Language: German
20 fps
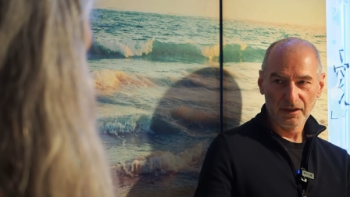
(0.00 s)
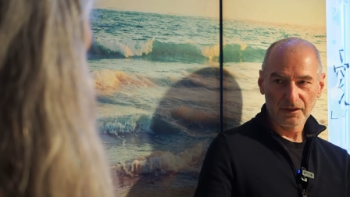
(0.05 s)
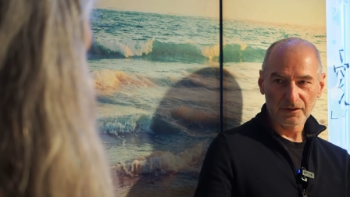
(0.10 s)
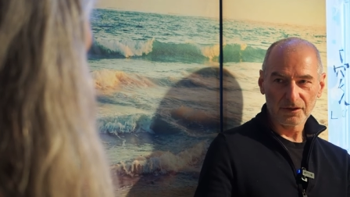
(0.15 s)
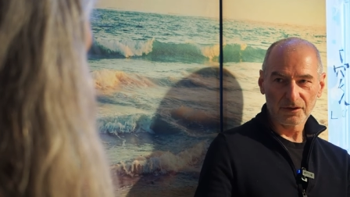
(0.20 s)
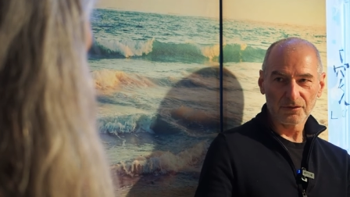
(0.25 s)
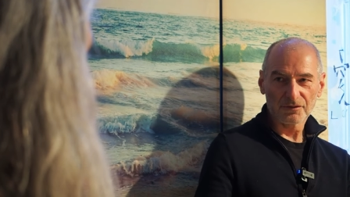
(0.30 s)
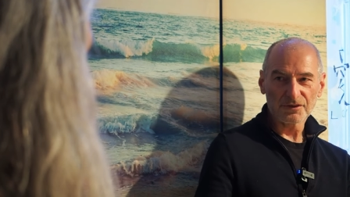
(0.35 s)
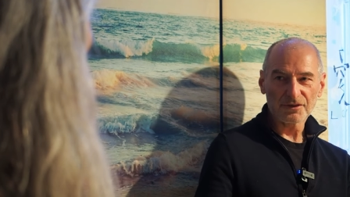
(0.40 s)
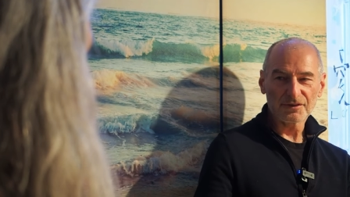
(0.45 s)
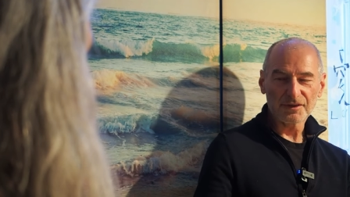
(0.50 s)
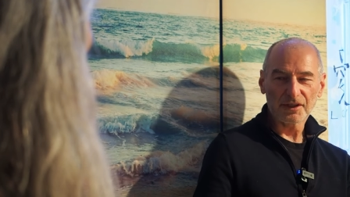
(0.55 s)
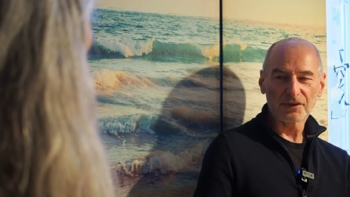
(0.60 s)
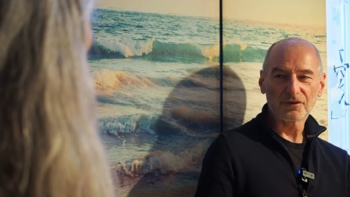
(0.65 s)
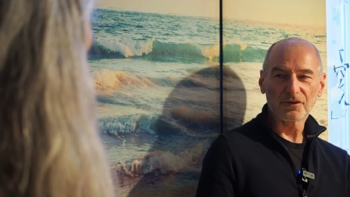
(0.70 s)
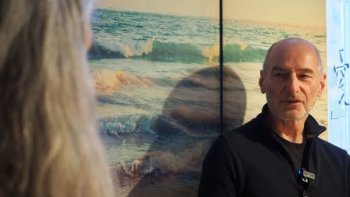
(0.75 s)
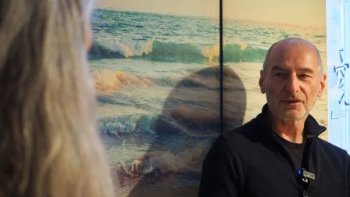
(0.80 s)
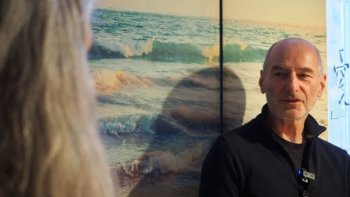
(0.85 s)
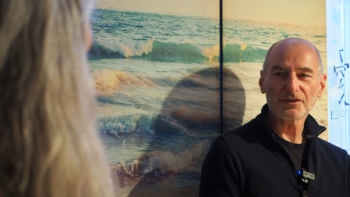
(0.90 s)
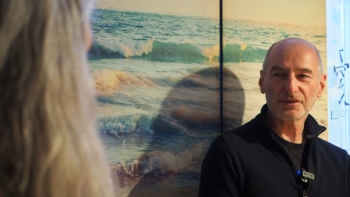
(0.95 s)
die ganze Zeit,
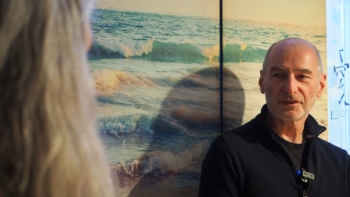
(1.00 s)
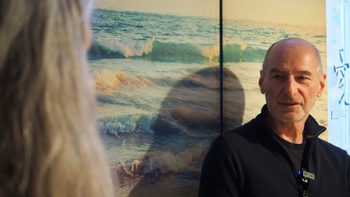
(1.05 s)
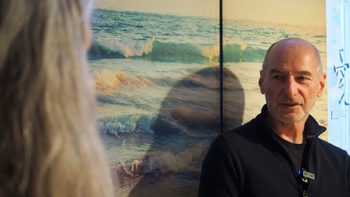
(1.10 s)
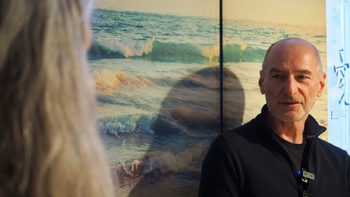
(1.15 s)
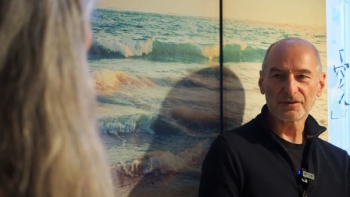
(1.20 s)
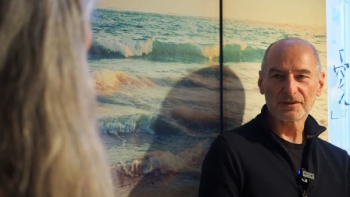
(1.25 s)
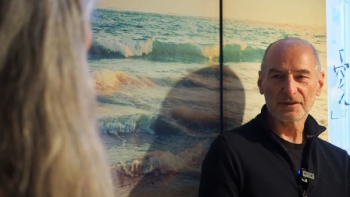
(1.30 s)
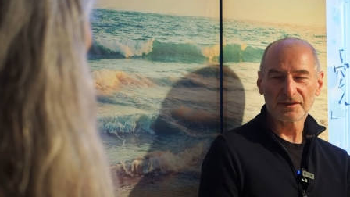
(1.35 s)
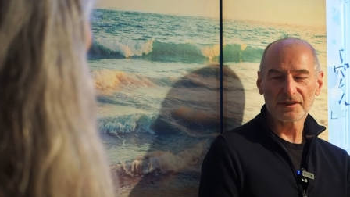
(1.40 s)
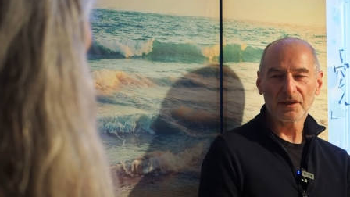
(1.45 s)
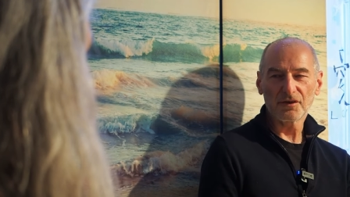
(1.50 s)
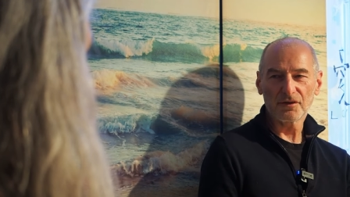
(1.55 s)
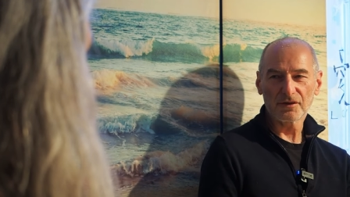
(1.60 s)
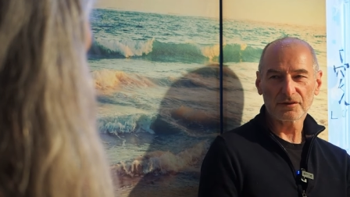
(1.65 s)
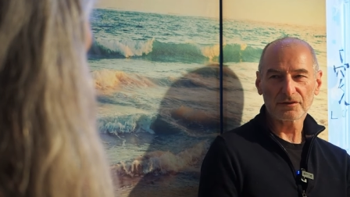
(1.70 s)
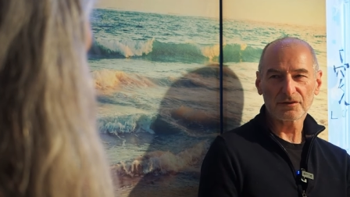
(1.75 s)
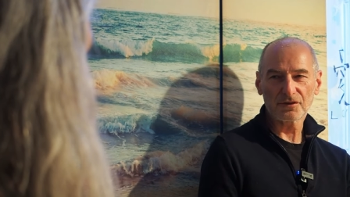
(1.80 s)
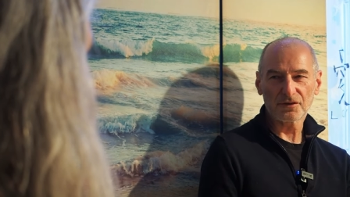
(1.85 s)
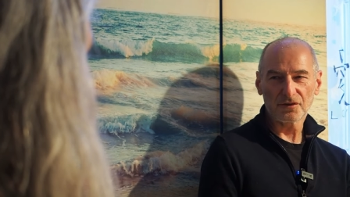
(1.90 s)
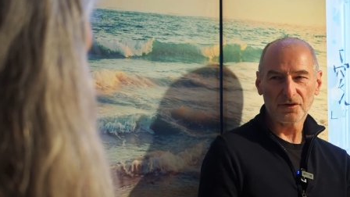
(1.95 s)
dann ist das diese
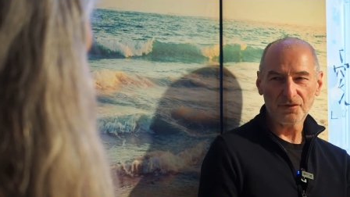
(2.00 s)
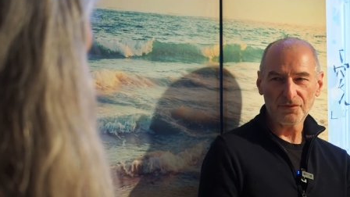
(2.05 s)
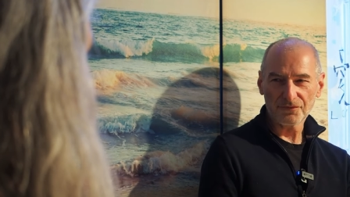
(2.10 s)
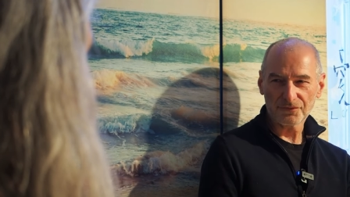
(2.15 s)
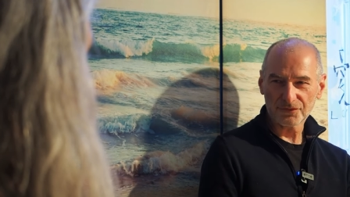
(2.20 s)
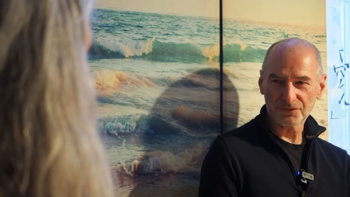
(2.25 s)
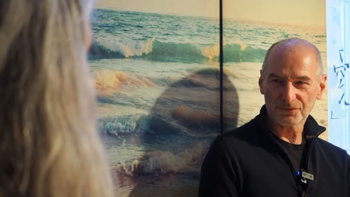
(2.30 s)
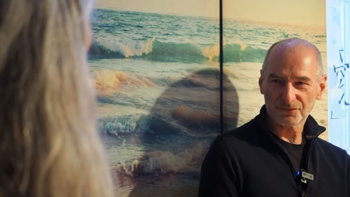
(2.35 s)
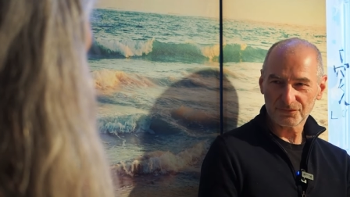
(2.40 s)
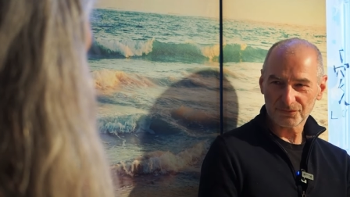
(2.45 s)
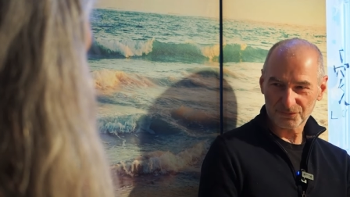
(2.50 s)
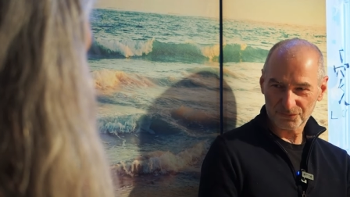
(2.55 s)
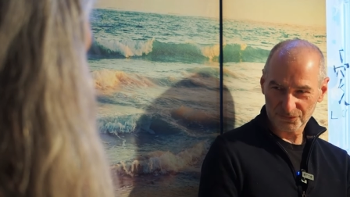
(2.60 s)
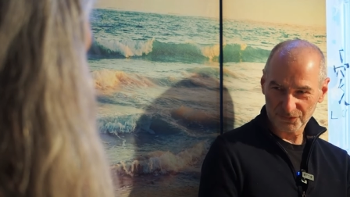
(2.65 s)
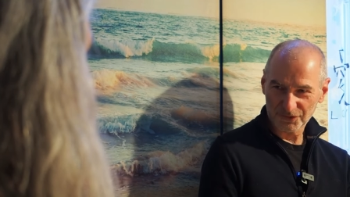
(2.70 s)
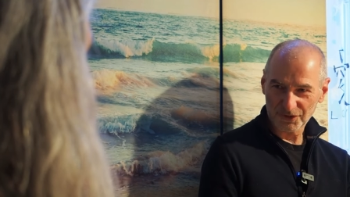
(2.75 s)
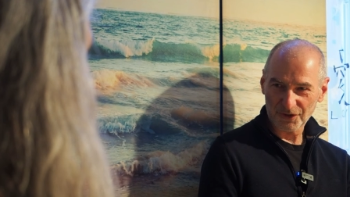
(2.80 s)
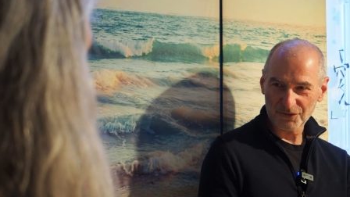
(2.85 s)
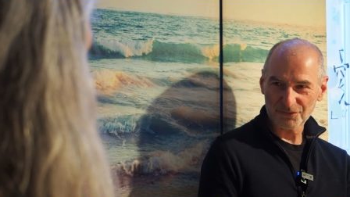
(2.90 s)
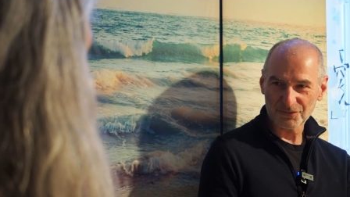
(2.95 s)
Art Kraft,
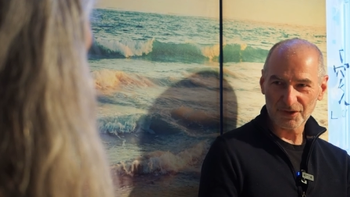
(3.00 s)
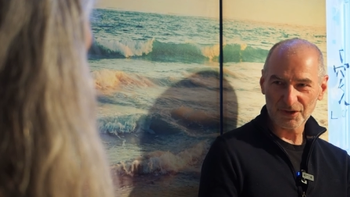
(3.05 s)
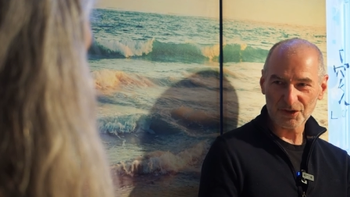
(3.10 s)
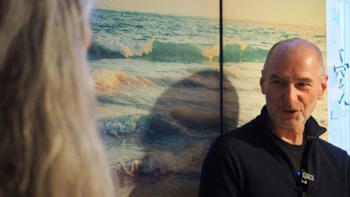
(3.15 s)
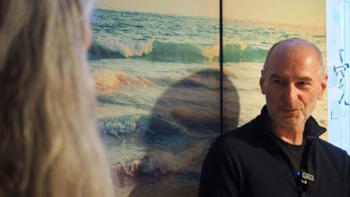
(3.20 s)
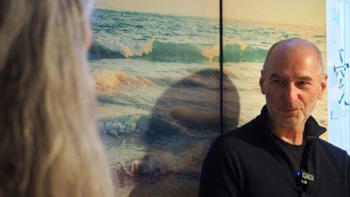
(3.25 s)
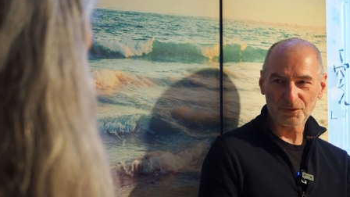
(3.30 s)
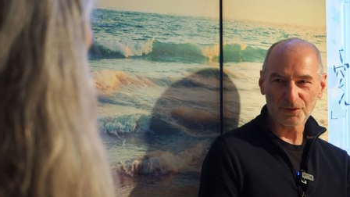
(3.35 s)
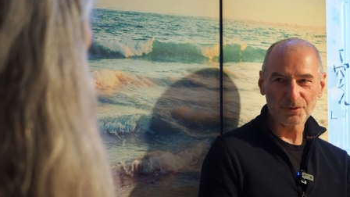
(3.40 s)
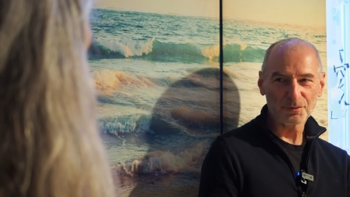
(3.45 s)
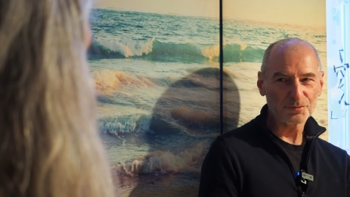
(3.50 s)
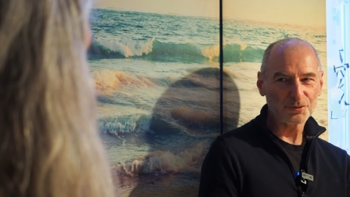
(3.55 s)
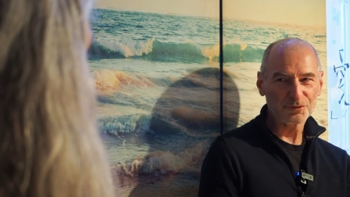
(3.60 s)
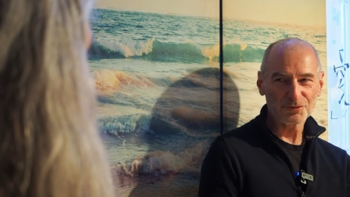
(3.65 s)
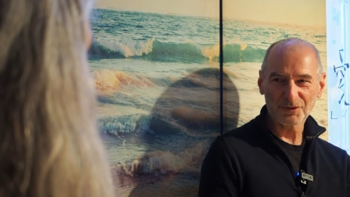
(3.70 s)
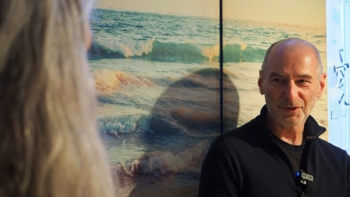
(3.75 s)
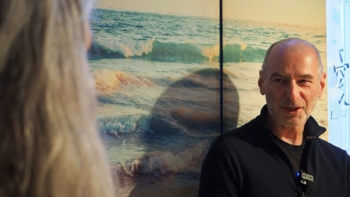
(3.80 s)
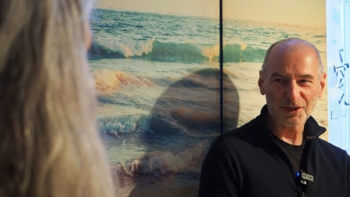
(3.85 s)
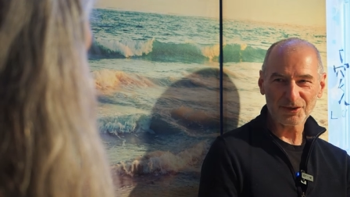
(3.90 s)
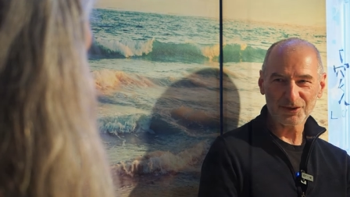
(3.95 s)
von der ich vorher gesprochen habe, die
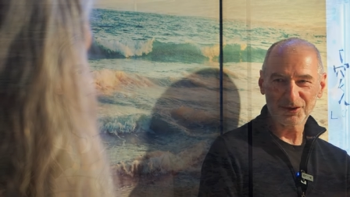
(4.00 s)
vielleicht